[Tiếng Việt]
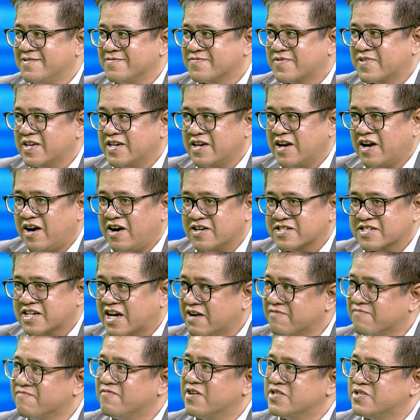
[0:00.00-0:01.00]
thì họ
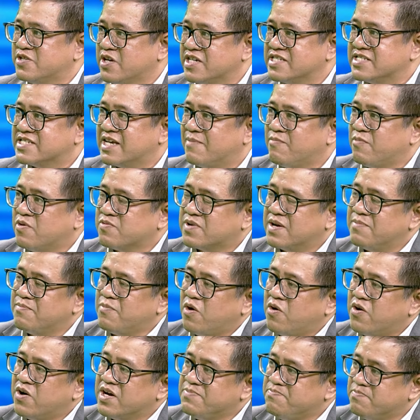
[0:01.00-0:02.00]
cần phải chuyển sang một cái
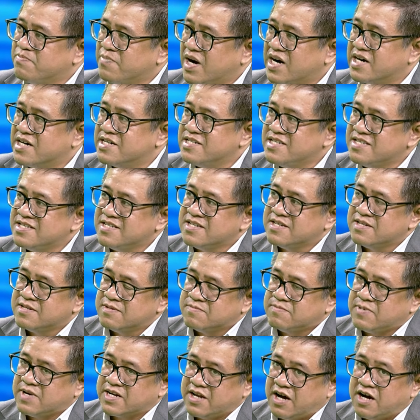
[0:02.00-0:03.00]
mô hình mới
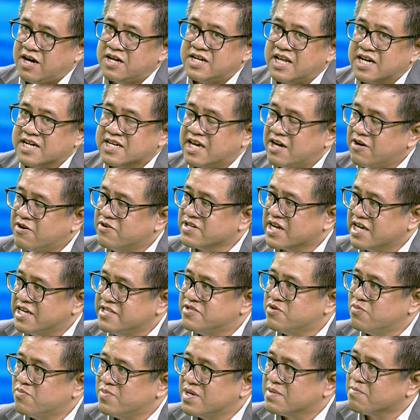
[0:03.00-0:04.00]
và đó là cái hội nghị
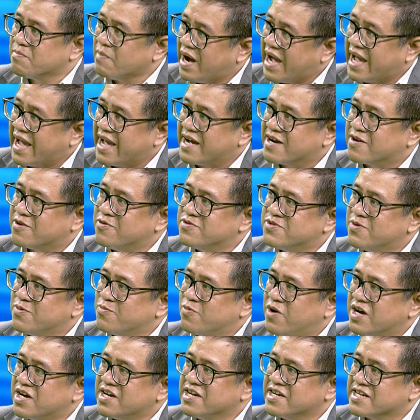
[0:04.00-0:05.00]
trung ương 3 của Trung
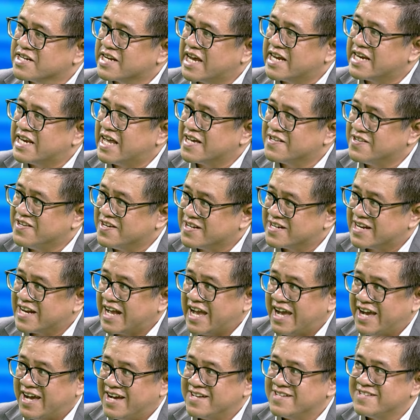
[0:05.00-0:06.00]
Quốc hiện nay đang diễn ra